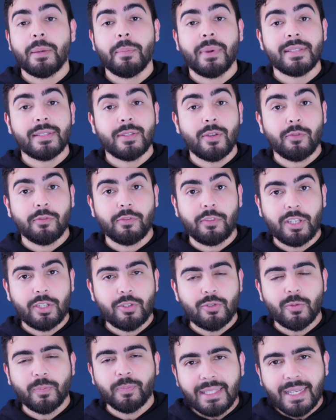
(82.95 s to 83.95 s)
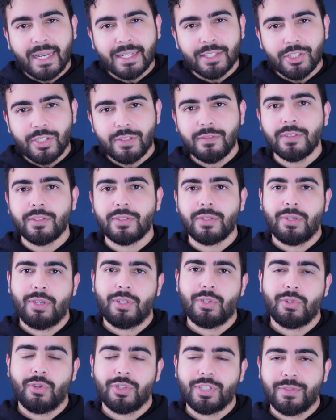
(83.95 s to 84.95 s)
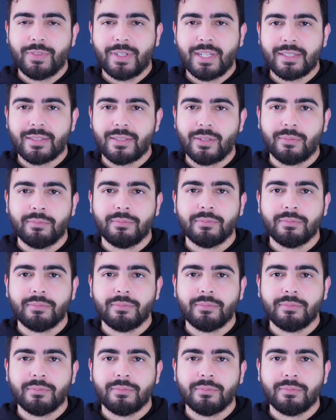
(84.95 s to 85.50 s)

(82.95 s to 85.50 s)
mais nenhum vídeo e ativa o sininho de notificação.